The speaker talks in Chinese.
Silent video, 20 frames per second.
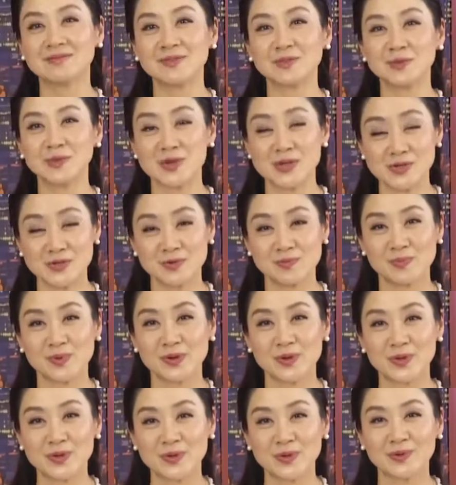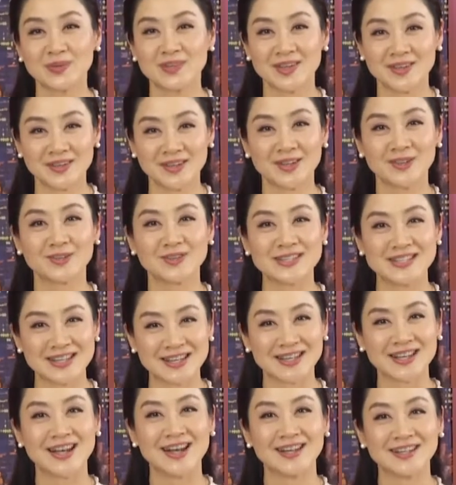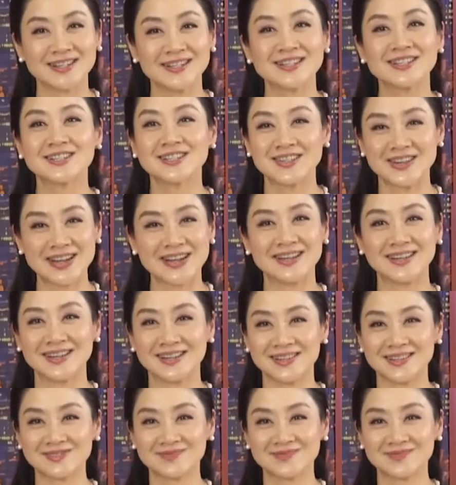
观众朋友天天都健康快乐。